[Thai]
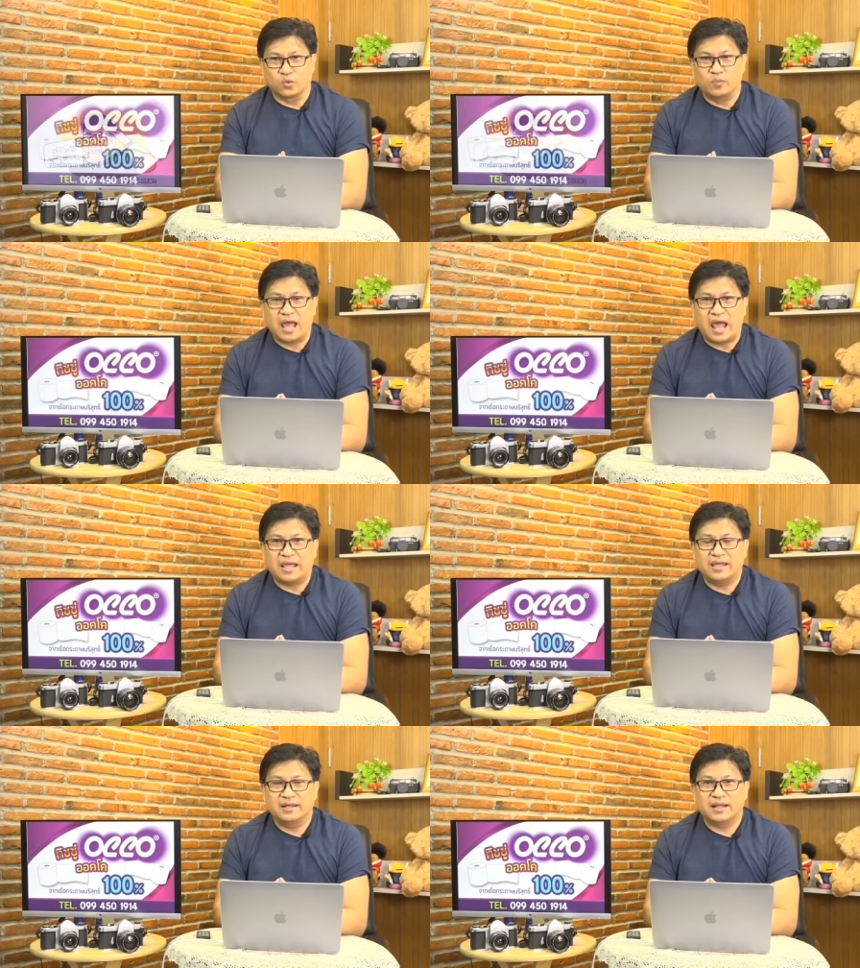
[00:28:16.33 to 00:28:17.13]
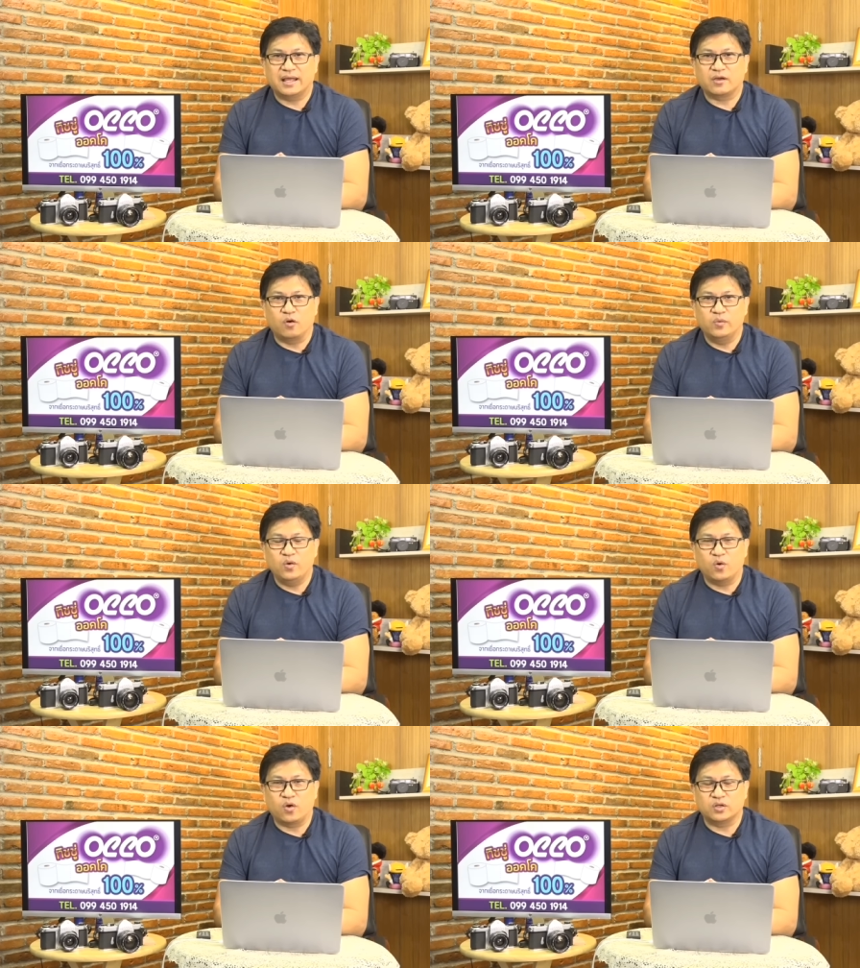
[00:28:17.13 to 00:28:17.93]
กลุ่มไลน์นะฮะของ
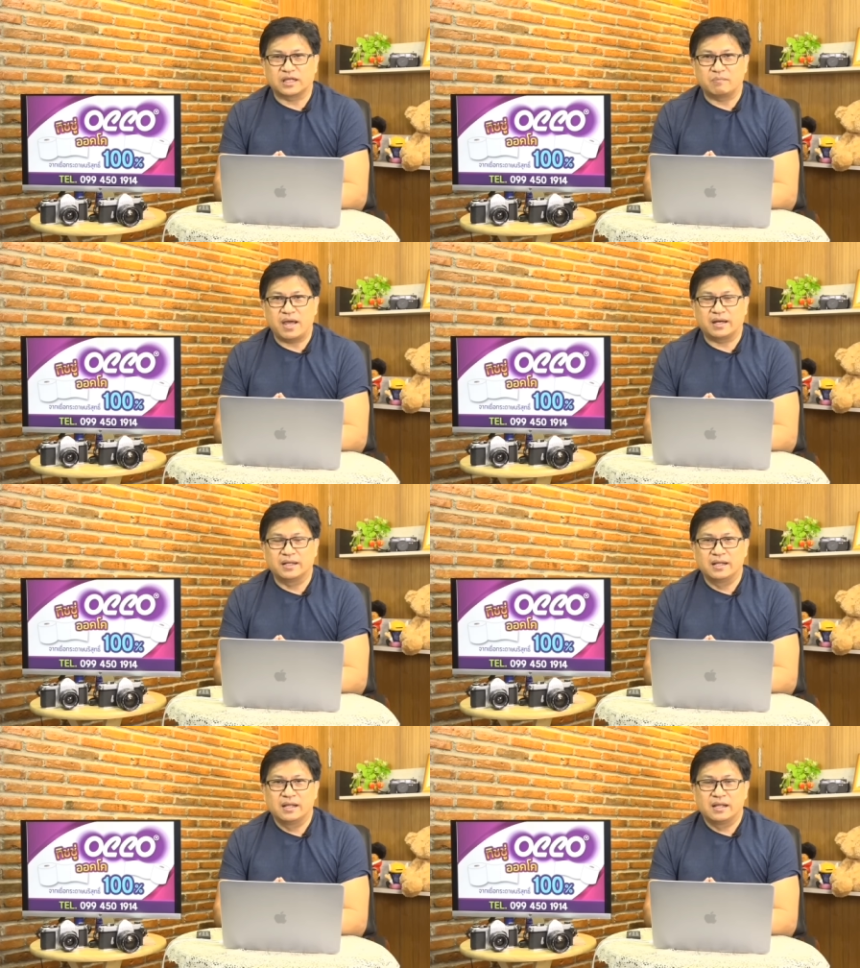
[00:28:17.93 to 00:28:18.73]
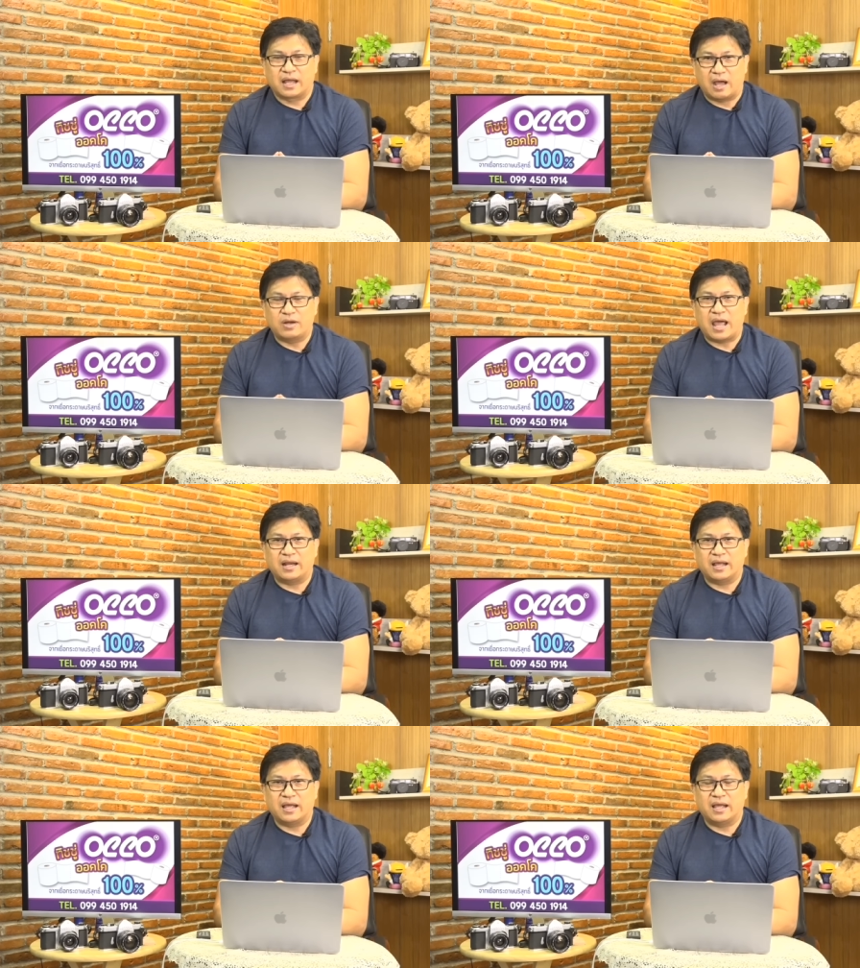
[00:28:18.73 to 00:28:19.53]
วี หก ก็สามารถเข้า
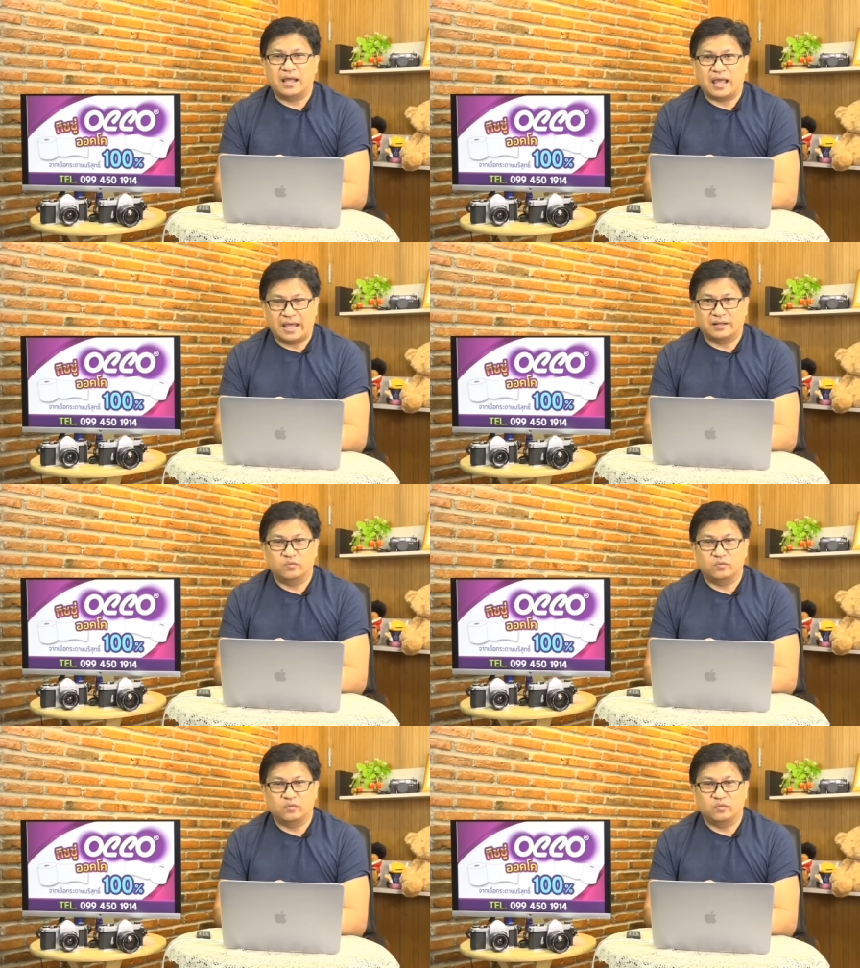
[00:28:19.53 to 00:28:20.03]
ได้นะฮะ แอ